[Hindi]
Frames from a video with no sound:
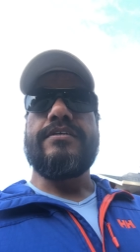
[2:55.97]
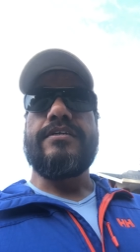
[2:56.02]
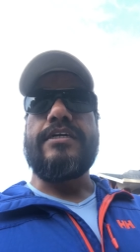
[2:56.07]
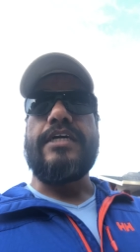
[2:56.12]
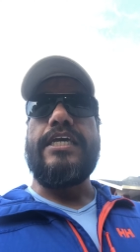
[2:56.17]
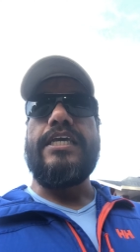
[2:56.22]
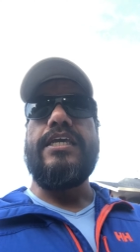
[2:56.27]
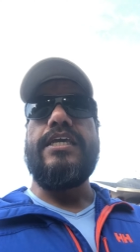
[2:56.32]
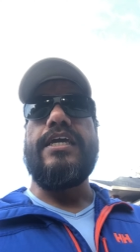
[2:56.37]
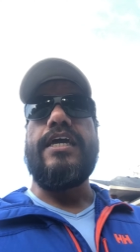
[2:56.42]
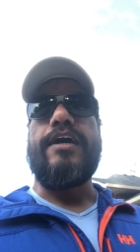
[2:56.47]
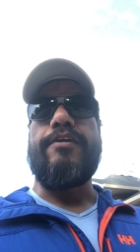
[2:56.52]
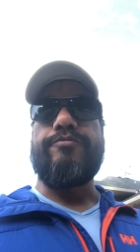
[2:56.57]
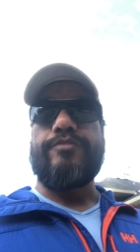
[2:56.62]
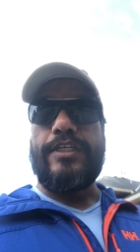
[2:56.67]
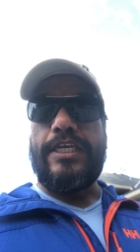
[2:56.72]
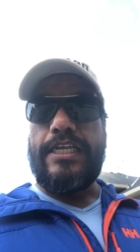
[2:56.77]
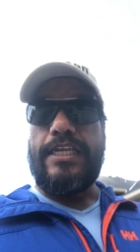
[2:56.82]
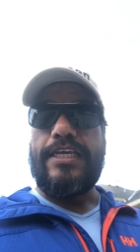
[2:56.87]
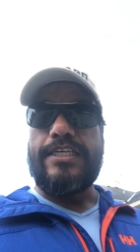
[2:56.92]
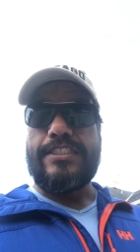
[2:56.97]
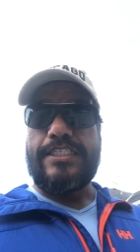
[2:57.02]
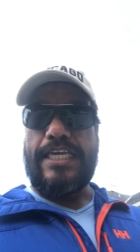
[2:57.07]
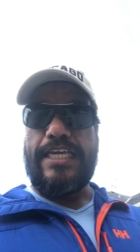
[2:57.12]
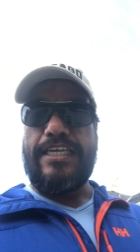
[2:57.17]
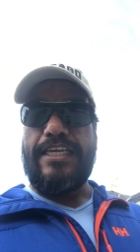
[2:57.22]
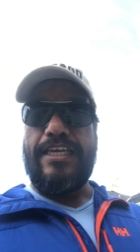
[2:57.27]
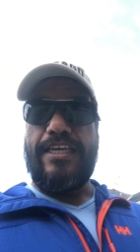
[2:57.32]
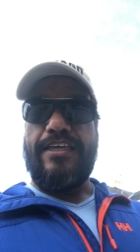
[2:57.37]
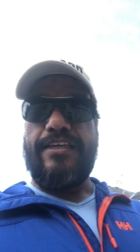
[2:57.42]
कई हफ्ते लग
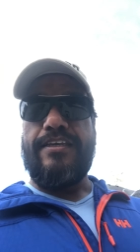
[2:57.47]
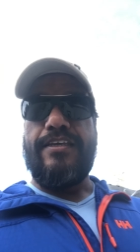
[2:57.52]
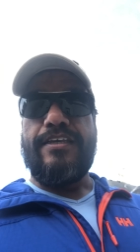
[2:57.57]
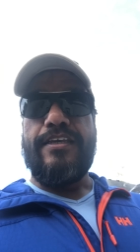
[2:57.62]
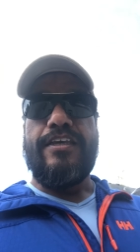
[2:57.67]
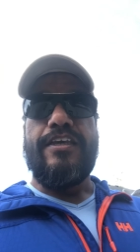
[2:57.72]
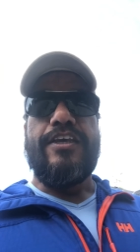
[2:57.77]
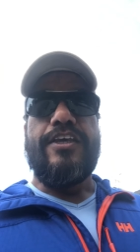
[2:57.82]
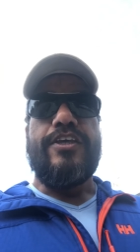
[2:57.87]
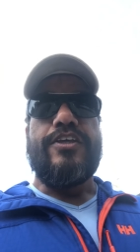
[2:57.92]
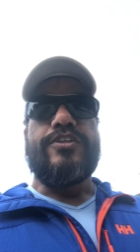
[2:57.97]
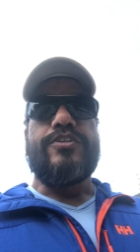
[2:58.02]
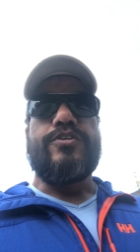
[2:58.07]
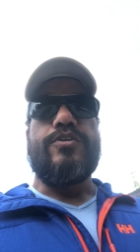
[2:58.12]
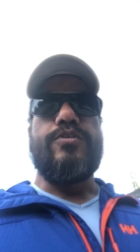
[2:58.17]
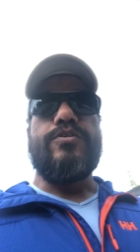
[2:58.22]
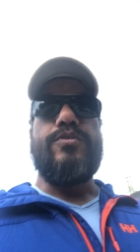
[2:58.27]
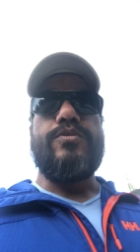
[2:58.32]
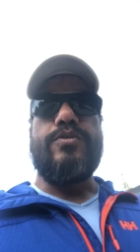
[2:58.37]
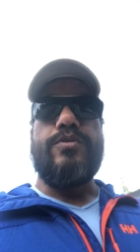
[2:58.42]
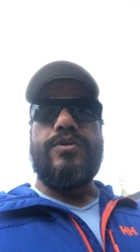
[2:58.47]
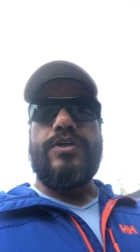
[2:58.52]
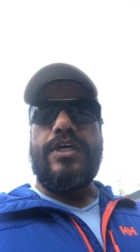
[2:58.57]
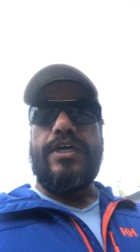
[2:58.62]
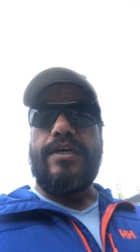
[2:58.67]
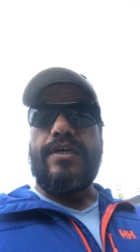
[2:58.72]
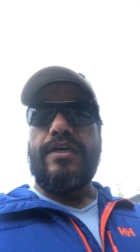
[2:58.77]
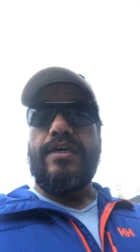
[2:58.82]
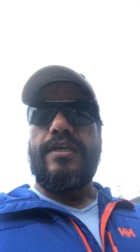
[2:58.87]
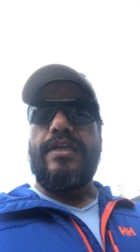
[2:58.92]
जाएंगे तो
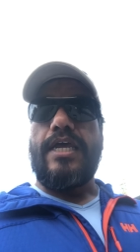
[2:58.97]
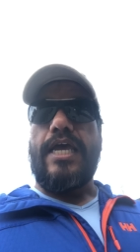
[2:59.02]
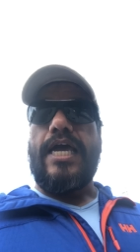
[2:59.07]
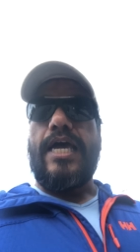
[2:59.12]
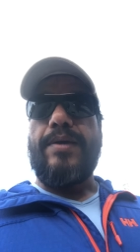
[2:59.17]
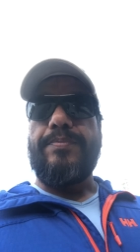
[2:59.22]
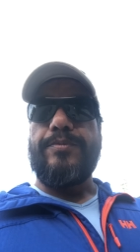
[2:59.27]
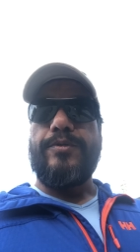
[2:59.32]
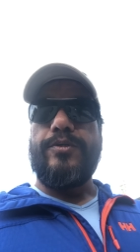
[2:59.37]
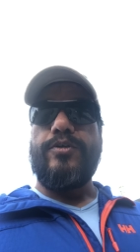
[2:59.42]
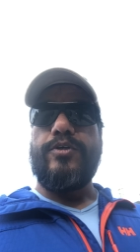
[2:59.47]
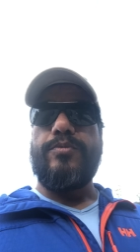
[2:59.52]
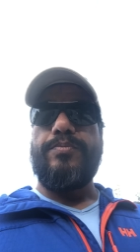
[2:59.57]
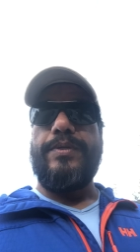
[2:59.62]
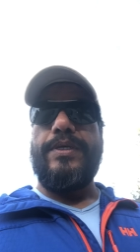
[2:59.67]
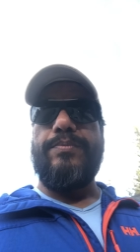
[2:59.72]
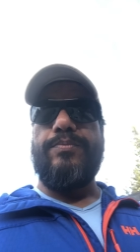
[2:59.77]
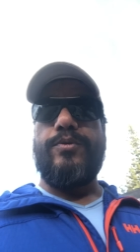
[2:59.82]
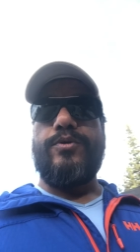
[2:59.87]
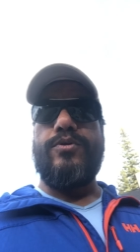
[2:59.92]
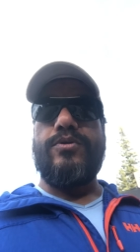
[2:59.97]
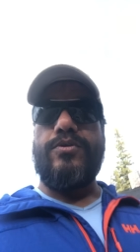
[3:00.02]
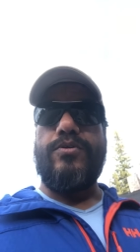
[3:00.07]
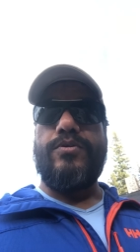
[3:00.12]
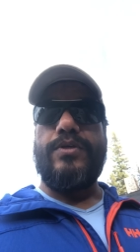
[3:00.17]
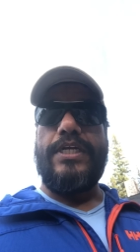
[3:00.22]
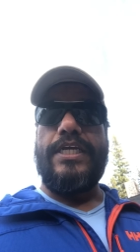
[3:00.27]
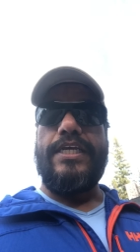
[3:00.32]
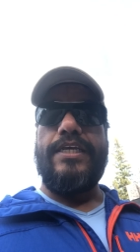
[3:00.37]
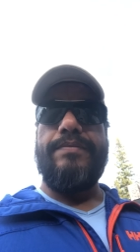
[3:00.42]
अगर आप लोग भी बोर हो
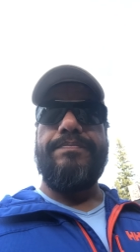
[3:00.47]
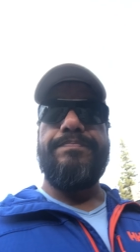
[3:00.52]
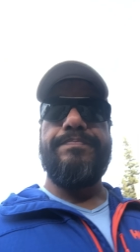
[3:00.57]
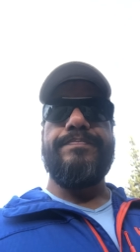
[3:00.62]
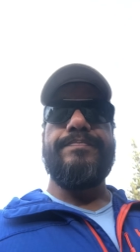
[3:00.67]
रहे हैं